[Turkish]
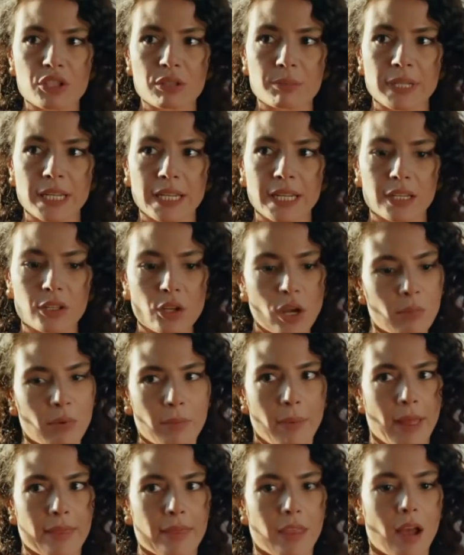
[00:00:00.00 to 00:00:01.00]
Avcı bile geliyor
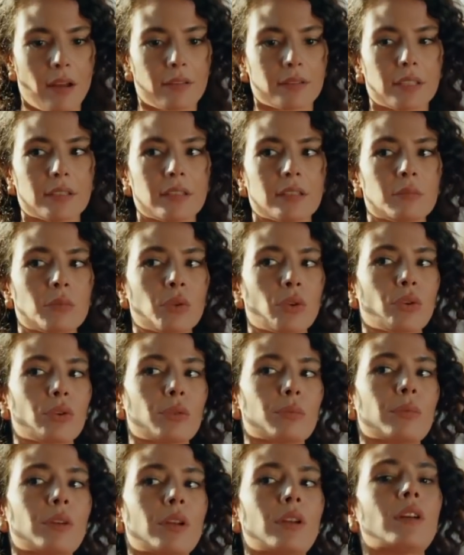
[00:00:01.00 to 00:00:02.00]
ama ben davet
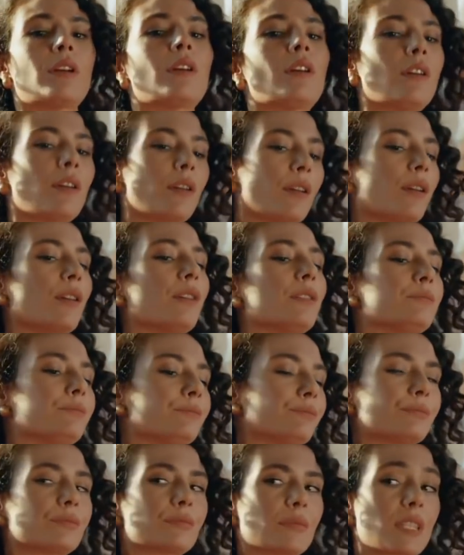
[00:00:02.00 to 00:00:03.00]
edilmiyorum
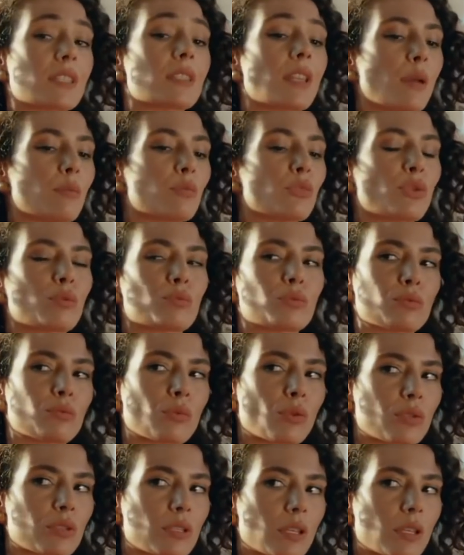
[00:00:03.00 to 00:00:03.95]
istenmiyor muyum